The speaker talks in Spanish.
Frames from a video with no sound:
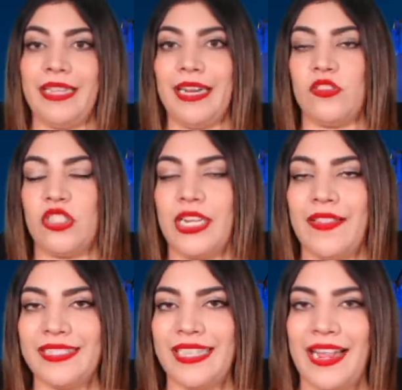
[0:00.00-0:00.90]
de los
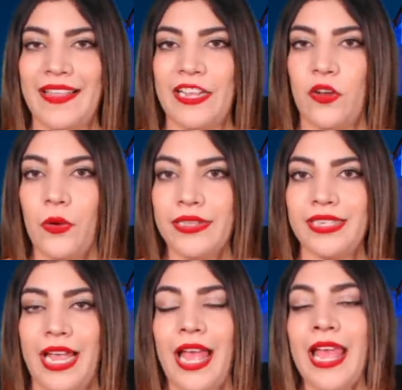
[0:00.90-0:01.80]
líderes de la
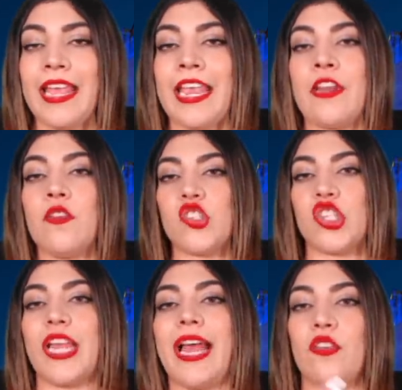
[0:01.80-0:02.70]
delincuencia y no
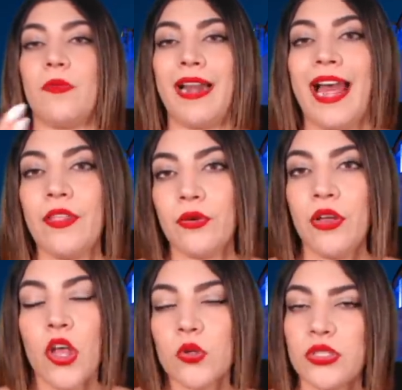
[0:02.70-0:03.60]
se ha doblado.
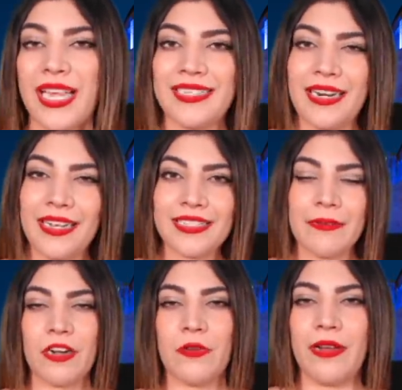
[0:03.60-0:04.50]
¿Ustedes creen que se va
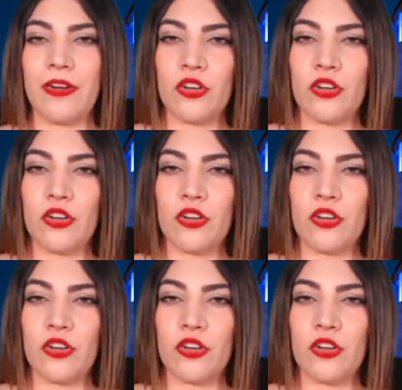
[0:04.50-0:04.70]
a